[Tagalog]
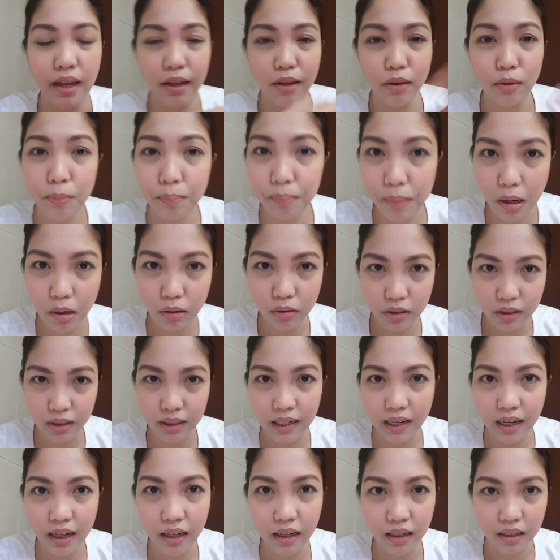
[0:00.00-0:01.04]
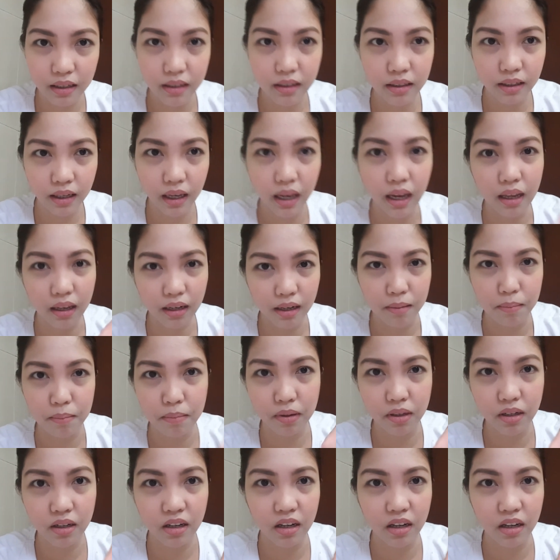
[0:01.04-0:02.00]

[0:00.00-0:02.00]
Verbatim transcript: yung powder na curry,